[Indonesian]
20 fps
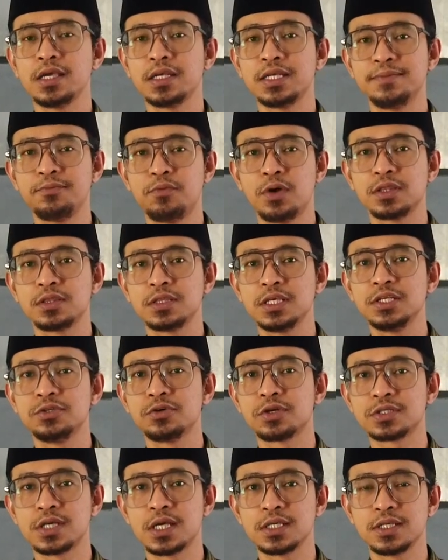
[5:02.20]
hanya dibuat
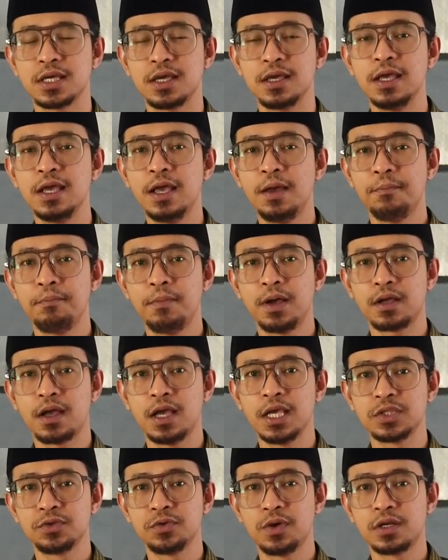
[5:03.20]
tidur saja,
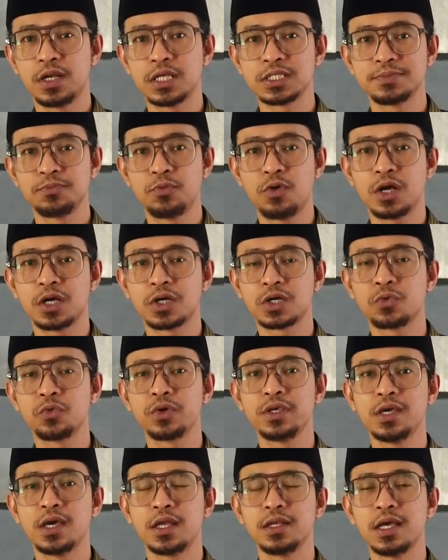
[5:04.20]
maka itu adalah sebuah
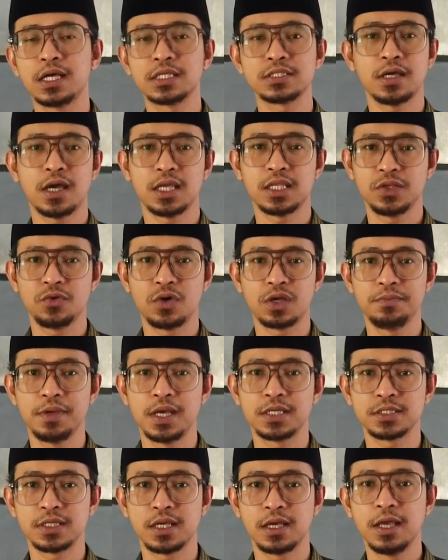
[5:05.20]
kerugian yang sangat
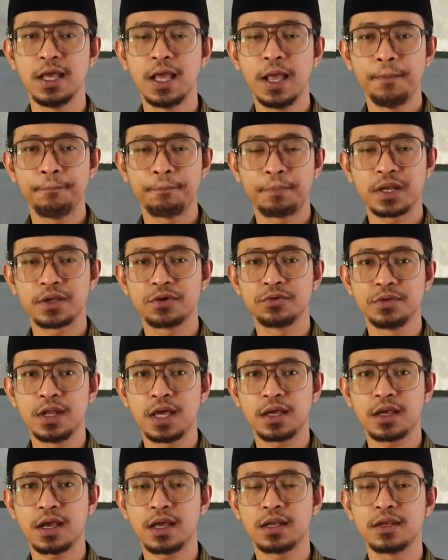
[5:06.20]
luar biasa.
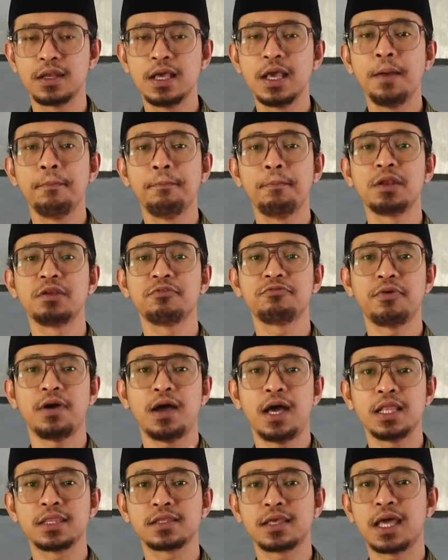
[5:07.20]
Pergunakan,
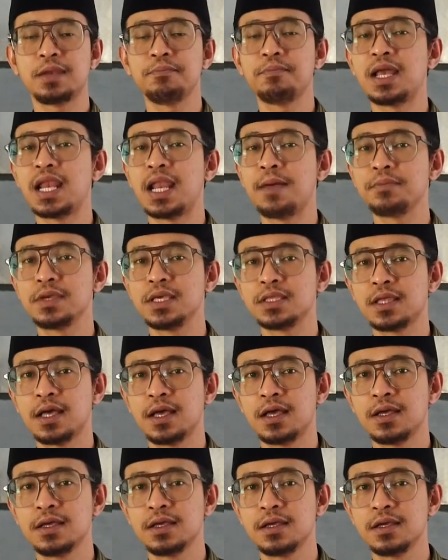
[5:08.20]
manfaatkan malam
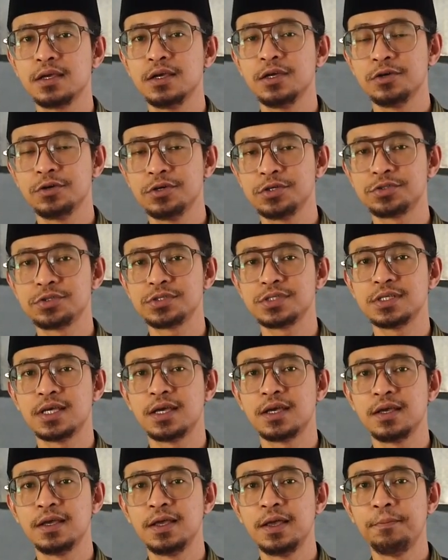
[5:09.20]
kita,
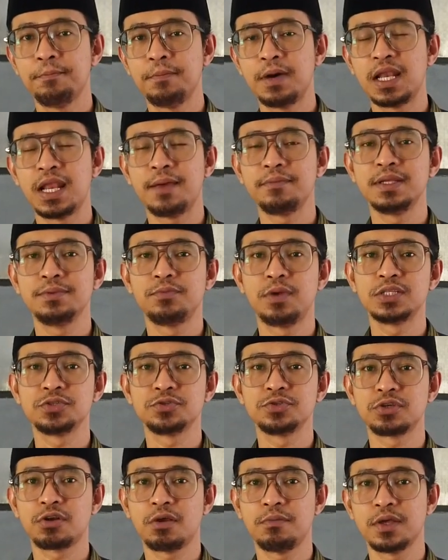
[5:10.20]
khususnya malam di
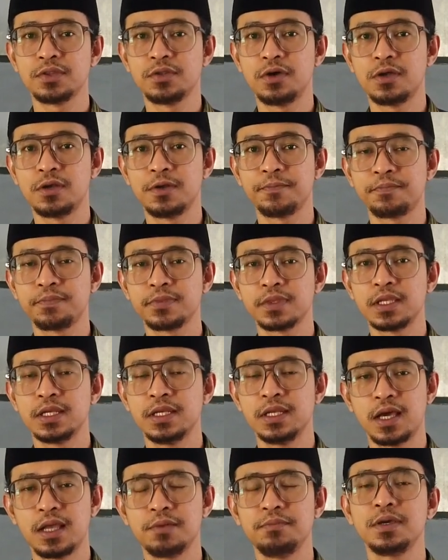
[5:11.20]
bulan suci Ramadan.
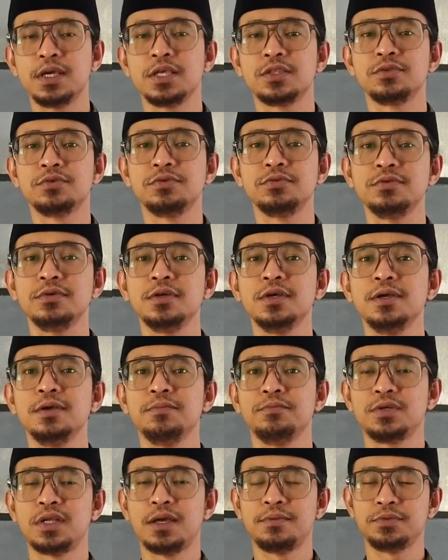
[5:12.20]
Dengan begitu,
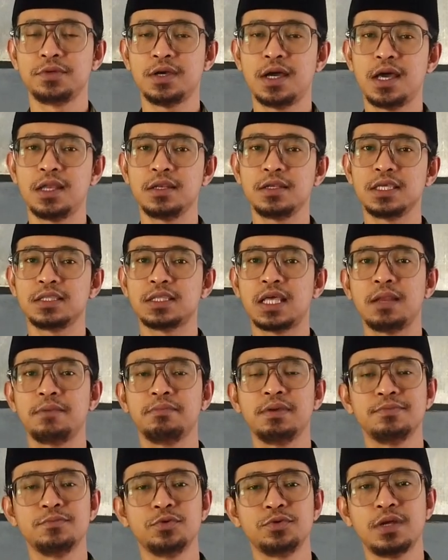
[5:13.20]
mudah-mudahan
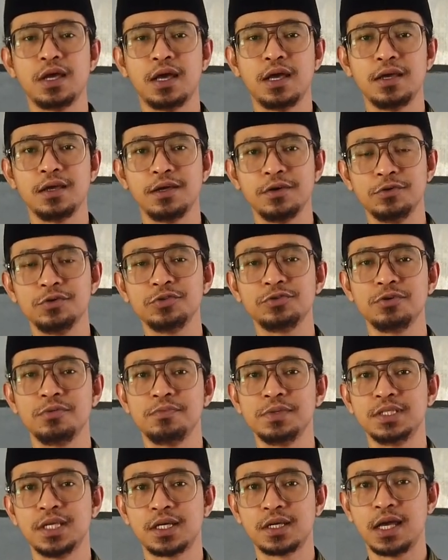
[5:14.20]
kita lebih mudah
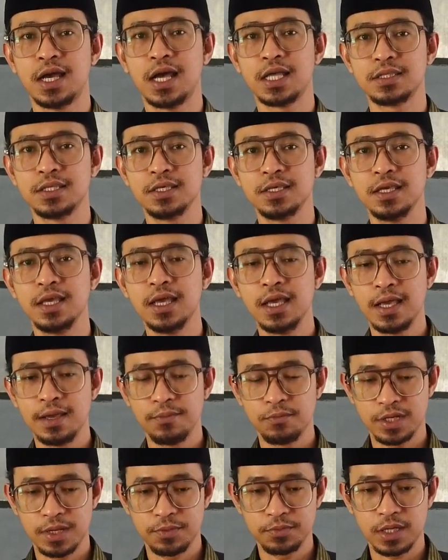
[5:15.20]
untuk menjaga hati,
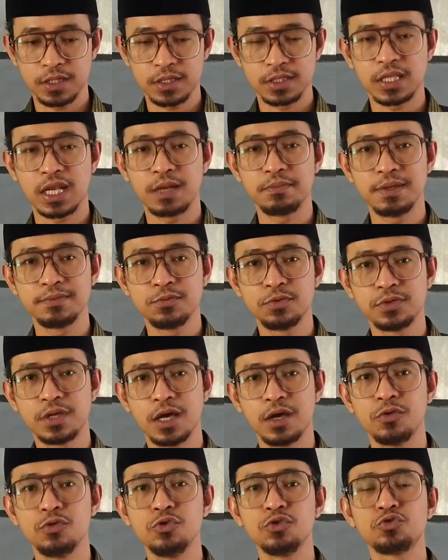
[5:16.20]
mudah-mudahan kita lebih
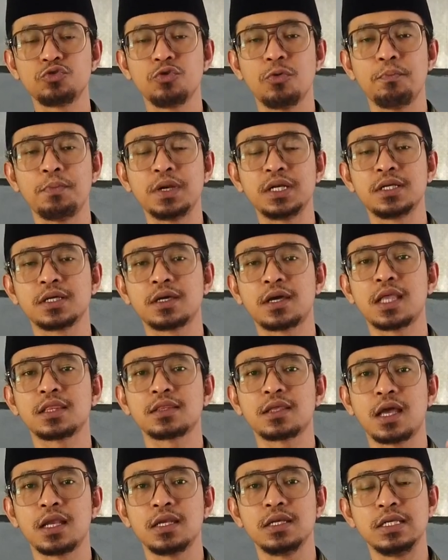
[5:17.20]
mudah untuk
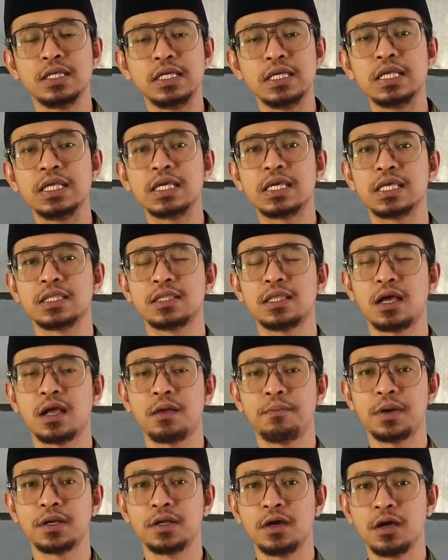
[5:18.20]
mendekatkan diri
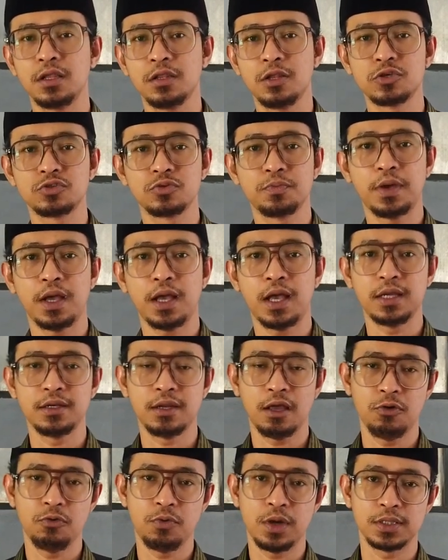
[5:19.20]
kita kepada Allah
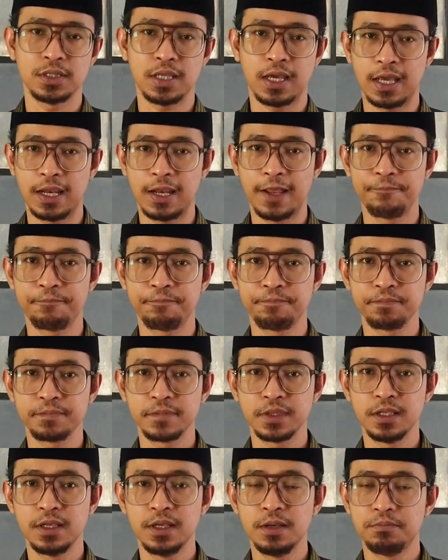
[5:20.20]
Subhanahu wa taala
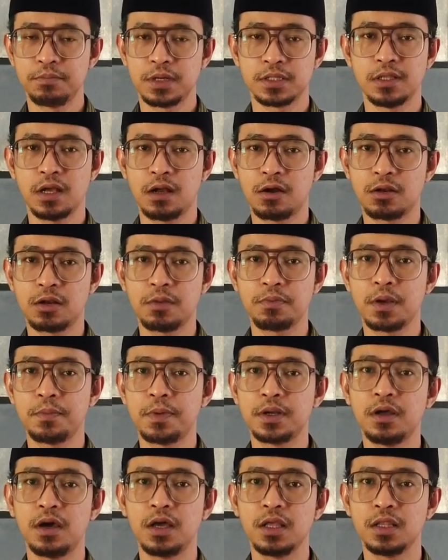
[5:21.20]
bertagarub
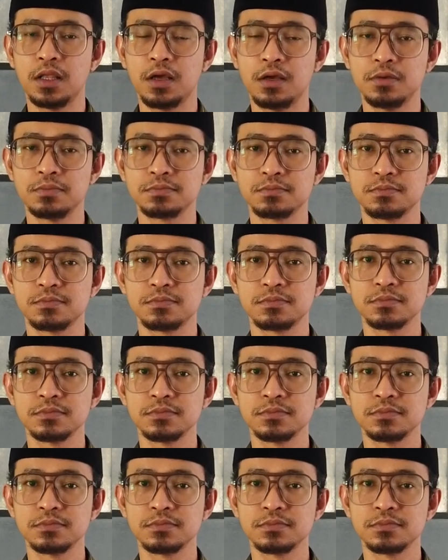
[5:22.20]
kepada Allah